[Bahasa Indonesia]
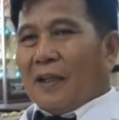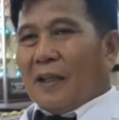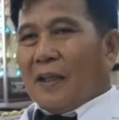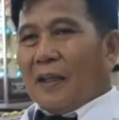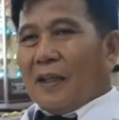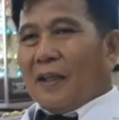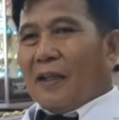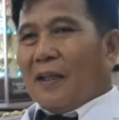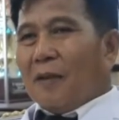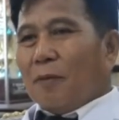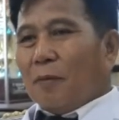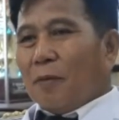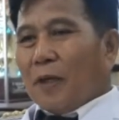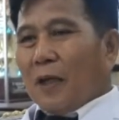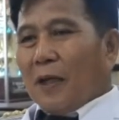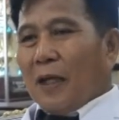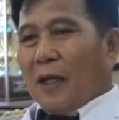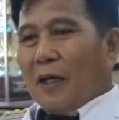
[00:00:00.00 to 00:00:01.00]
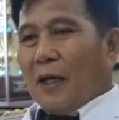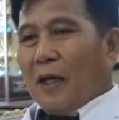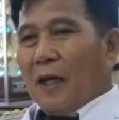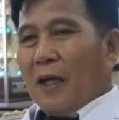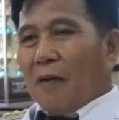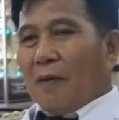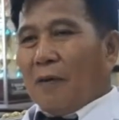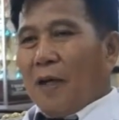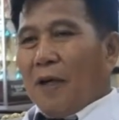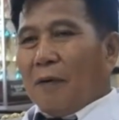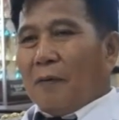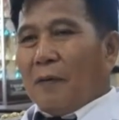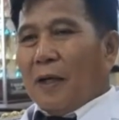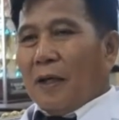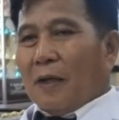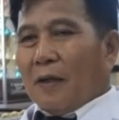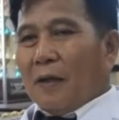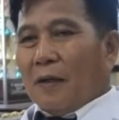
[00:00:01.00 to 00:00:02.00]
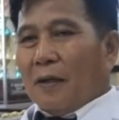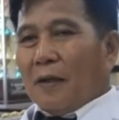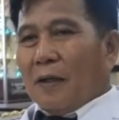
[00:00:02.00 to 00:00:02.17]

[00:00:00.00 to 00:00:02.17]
Jadi ini mungkin langkah awal dari